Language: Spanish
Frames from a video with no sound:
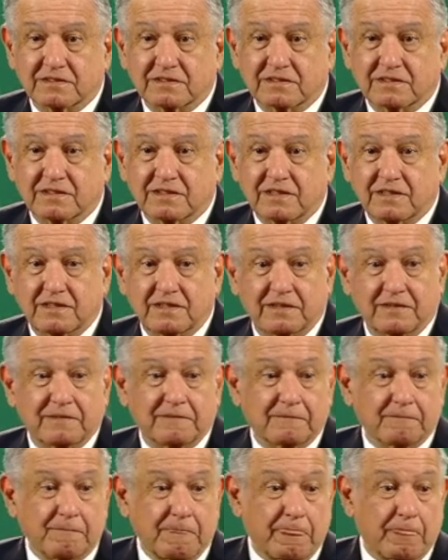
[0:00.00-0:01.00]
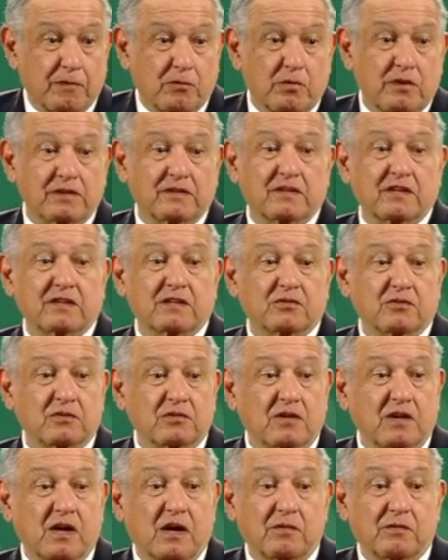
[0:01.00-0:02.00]
que cuentan
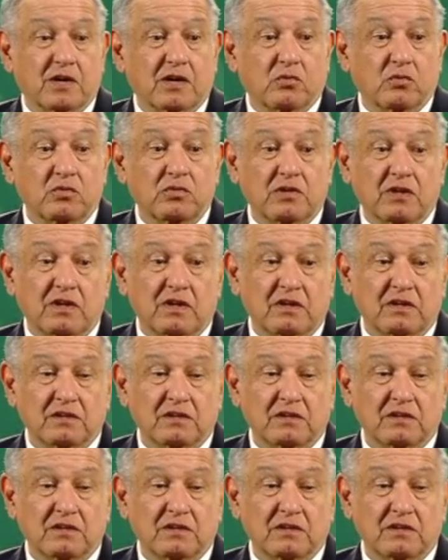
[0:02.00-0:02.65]
con la vacuna,